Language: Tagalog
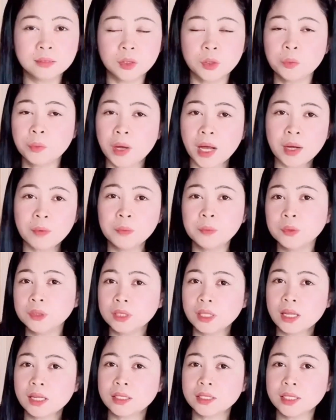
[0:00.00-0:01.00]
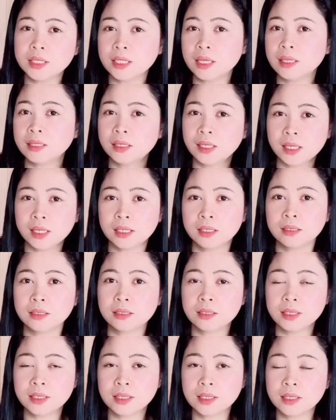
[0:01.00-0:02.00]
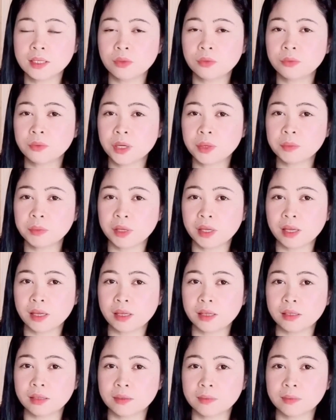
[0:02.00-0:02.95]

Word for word: umaabot lang siya ng 65k.